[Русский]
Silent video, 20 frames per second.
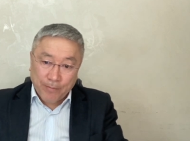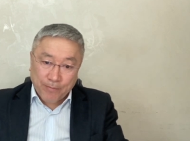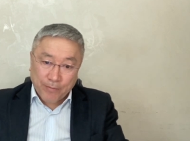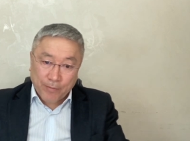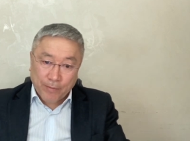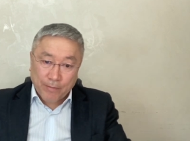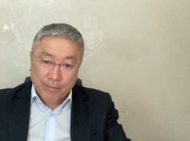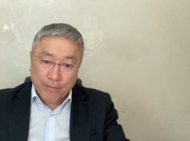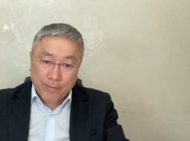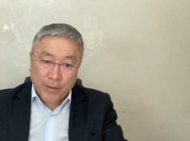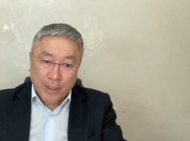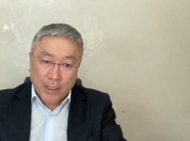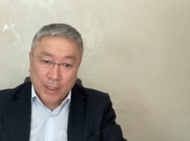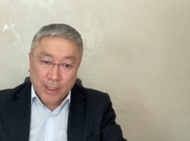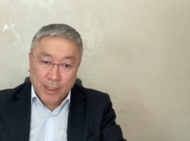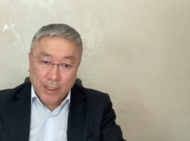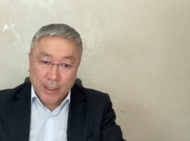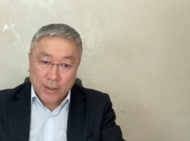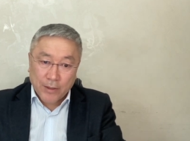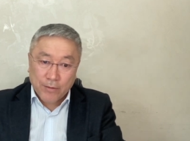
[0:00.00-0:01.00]

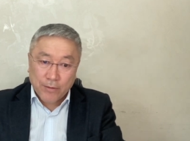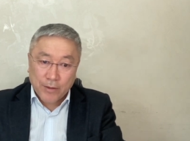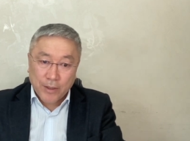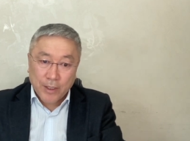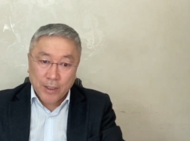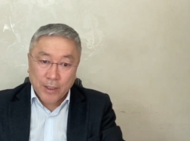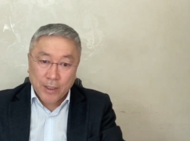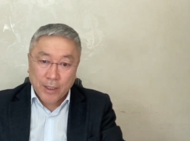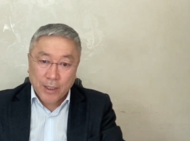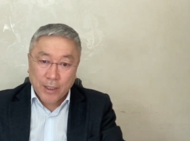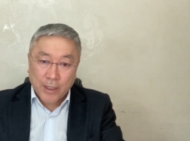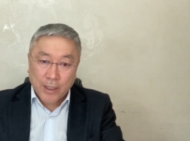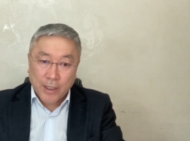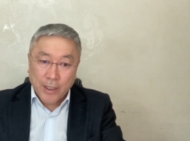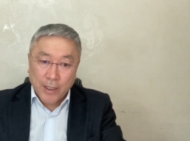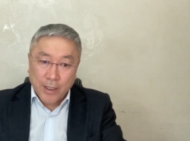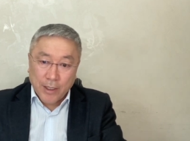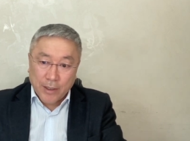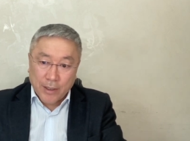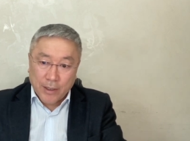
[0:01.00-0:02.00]
Дорогие студенты,
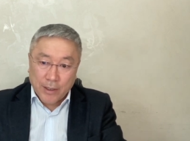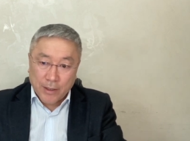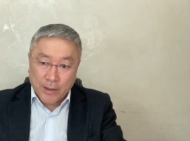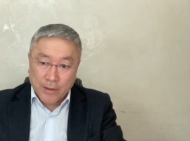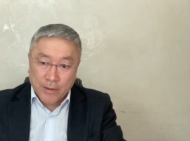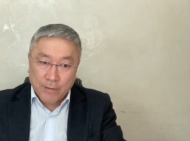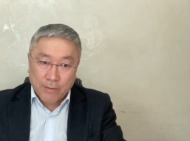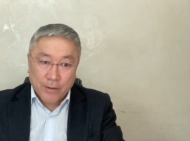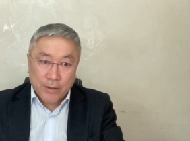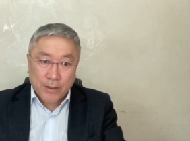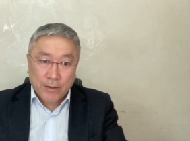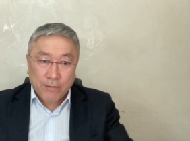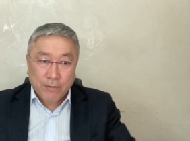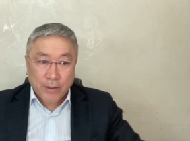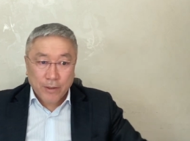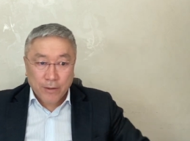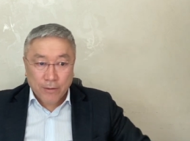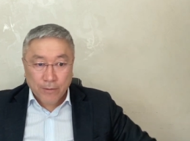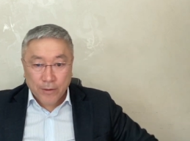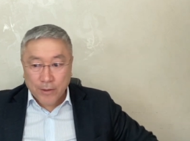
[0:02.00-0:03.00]
э, вот
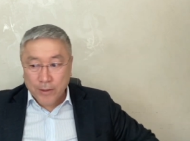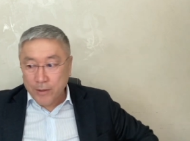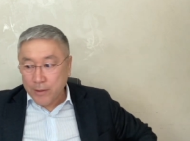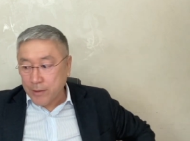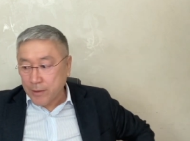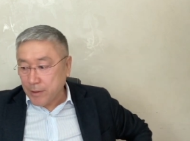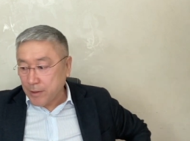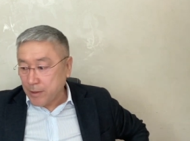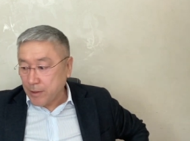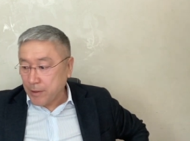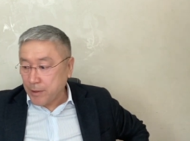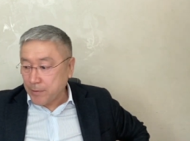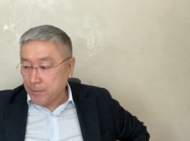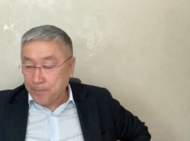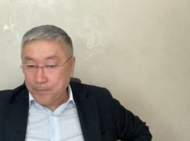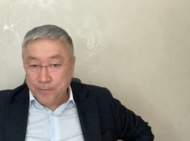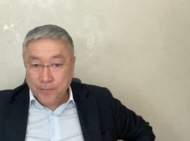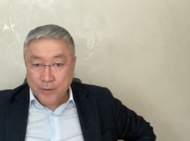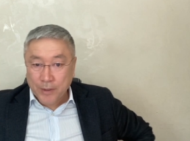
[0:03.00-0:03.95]
сегодня случилось, э,